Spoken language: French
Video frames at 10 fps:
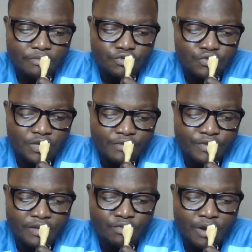bien sûr, à
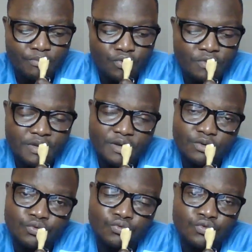faire de la polémique
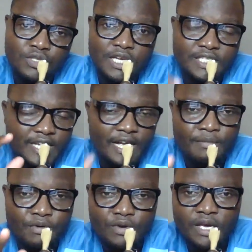autour de ça. Chers
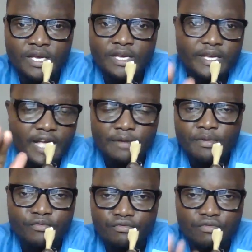Camerounais,
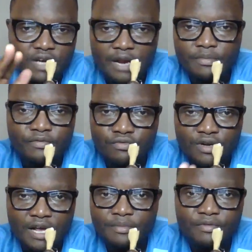calmez-vous, calmez-vous,
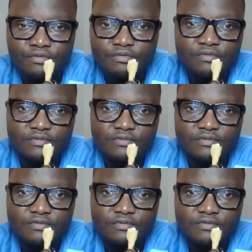calmez-vous.